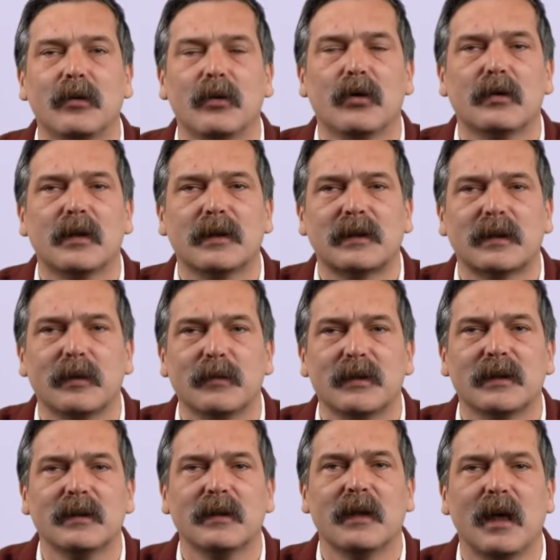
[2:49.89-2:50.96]

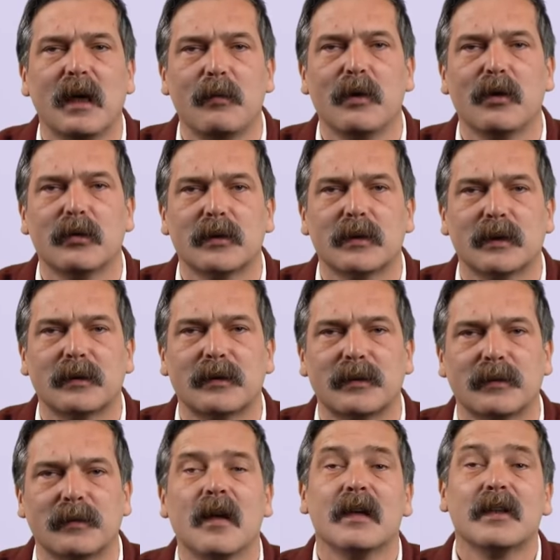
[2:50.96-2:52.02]
yoldaşlarımızın emeği olacaktır.